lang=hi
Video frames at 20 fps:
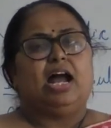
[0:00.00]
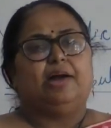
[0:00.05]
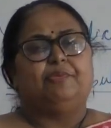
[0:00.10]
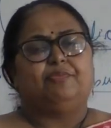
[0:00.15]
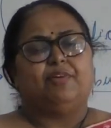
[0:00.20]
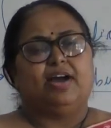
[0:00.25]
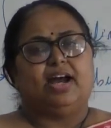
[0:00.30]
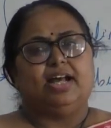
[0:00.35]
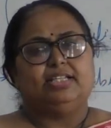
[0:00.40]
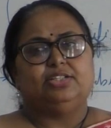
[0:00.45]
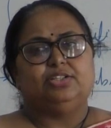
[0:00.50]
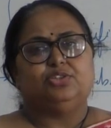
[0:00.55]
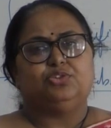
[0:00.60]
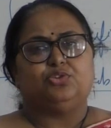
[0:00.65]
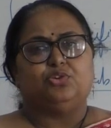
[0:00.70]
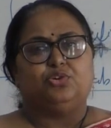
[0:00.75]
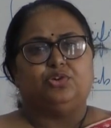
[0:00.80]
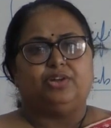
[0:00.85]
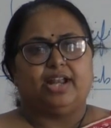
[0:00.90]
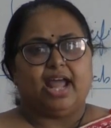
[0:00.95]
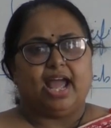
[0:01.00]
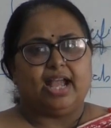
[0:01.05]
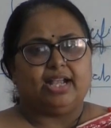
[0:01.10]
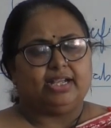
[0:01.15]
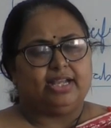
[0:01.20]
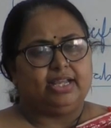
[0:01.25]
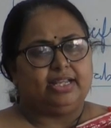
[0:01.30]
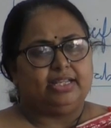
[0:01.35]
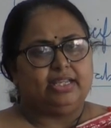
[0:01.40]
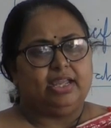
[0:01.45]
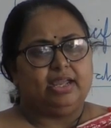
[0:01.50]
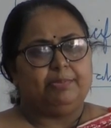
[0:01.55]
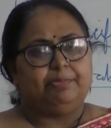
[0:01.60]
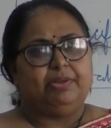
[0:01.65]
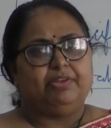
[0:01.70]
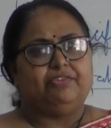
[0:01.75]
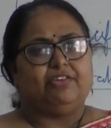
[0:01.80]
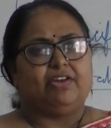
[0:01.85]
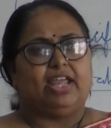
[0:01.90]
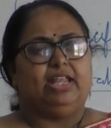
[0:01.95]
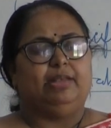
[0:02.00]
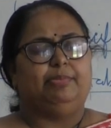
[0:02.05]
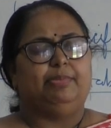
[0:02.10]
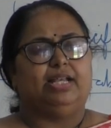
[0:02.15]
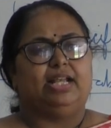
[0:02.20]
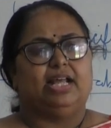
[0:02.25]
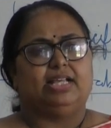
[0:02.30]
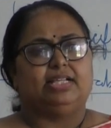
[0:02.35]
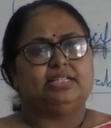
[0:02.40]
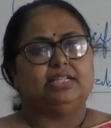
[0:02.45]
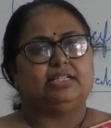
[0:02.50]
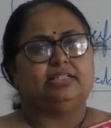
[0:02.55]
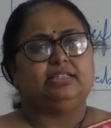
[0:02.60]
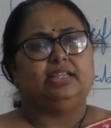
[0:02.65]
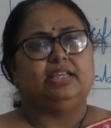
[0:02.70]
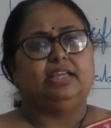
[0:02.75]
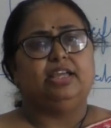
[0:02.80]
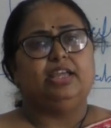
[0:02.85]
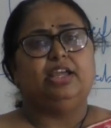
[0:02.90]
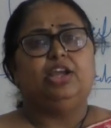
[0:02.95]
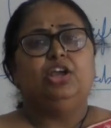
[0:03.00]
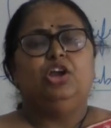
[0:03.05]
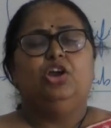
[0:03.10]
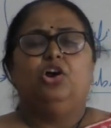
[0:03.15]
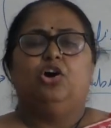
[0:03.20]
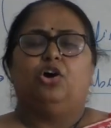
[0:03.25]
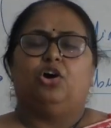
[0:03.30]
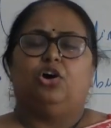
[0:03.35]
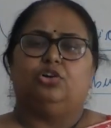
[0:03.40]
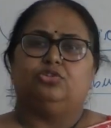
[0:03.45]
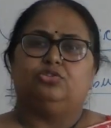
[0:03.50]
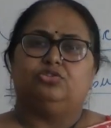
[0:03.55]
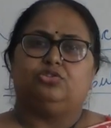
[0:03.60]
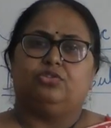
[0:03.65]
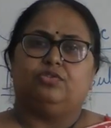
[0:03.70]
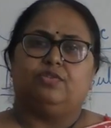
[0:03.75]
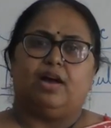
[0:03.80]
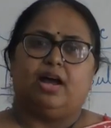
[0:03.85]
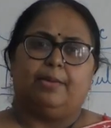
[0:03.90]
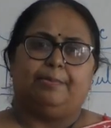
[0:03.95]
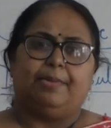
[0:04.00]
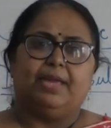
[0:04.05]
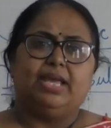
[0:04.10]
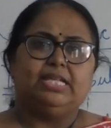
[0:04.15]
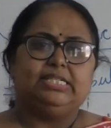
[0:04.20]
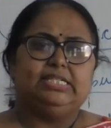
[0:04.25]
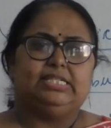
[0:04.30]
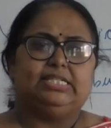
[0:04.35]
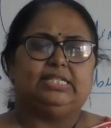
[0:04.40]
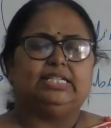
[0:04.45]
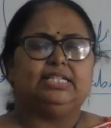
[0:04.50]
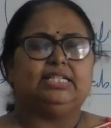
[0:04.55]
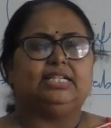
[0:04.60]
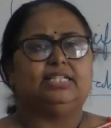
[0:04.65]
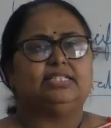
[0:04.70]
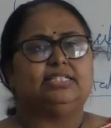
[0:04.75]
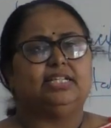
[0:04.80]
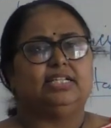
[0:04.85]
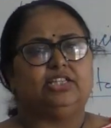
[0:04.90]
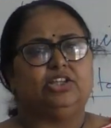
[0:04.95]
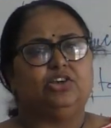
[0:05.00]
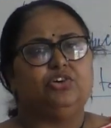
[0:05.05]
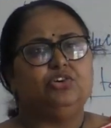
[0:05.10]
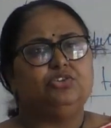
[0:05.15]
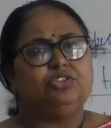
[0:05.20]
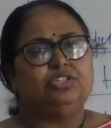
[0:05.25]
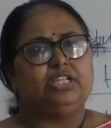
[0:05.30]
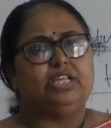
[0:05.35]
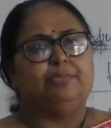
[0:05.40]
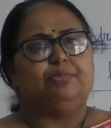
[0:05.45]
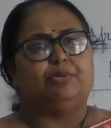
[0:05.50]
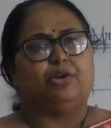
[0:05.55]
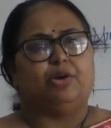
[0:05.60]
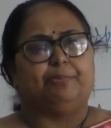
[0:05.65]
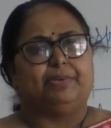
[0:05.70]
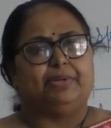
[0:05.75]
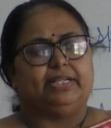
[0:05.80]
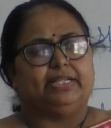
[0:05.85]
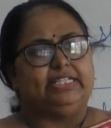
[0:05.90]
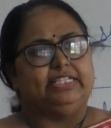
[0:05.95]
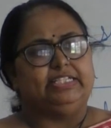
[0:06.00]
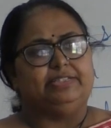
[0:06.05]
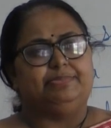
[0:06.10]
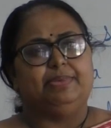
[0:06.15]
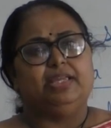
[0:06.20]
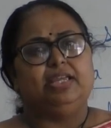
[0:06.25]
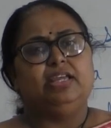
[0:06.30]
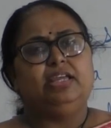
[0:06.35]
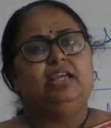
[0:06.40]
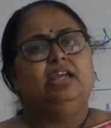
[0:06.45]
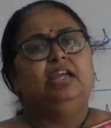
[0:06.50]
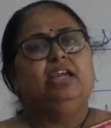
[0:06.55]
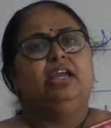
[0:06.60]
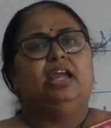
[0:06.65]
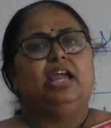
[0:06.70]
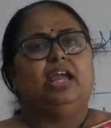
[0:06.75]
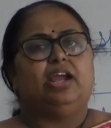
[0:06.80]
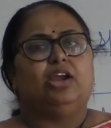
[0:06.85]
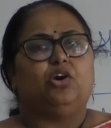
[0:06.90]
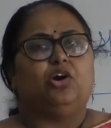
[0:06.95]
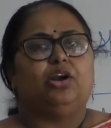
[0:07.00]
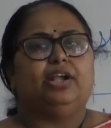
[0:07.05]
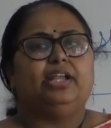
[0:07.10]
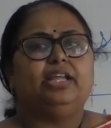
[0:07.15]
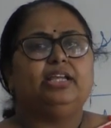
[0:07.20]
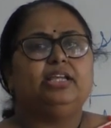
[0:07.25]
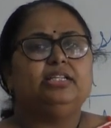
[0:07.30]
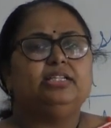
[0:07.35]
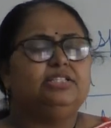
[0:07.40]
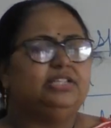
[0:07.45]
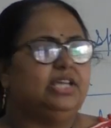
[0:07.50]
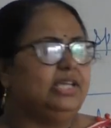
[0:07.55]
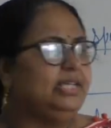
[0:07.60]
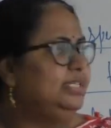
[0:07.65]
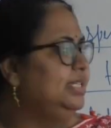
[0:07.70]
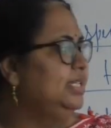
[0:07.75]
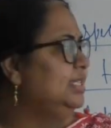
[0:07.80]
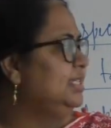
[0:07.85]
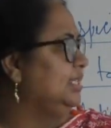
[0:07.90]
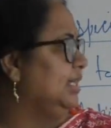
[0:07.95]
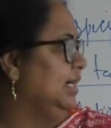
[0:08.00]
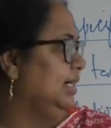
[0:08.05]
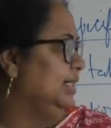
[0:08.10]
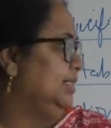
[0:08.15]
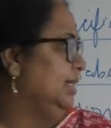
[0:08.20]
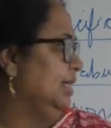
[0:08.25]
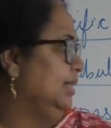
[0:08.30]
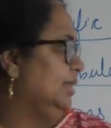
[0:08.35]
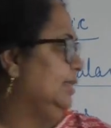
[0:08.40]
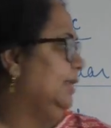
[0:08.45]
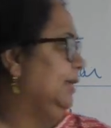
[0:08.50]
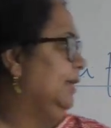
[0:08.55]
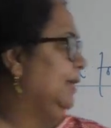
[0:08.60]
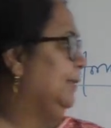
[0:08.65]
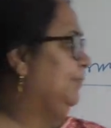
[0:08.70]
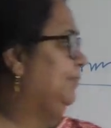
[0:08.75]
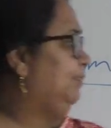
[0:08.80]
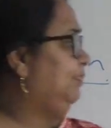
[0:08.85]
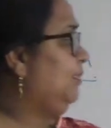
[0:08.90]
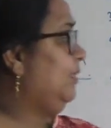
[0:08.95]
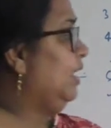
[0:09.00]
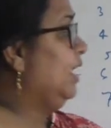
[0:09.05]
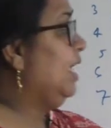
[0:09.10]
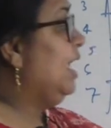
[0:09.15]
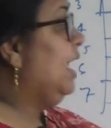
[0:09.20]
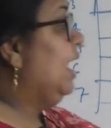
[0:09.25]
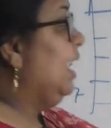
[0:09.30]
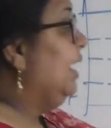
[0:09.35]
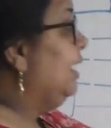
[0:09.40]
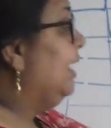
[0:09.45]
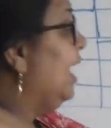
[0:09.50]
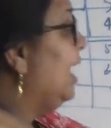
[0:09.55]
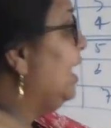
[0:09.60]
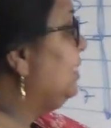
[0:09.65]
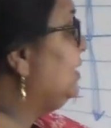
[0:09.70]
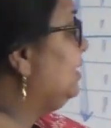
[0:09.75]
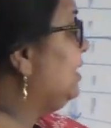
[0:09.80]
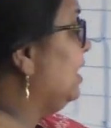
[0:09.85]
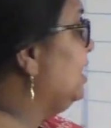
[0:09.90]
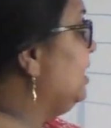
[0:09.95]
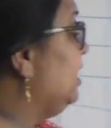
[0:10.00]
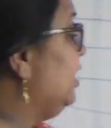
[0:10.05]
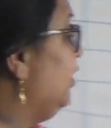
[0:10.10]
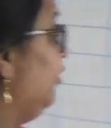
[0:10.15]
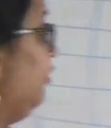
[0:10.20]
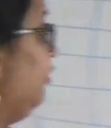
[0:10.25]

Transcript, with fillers: आप वहाँ से उसको ड्रैग करके अपनी फाइल में ला सकते हैं और उसको वहाँ पे इंसर्ट कर सकते हैं और उसकी प्रॉपर्टीज़ में अकॉर्डिंग चेंजेस कर सकते हैं नेक्स्ट इज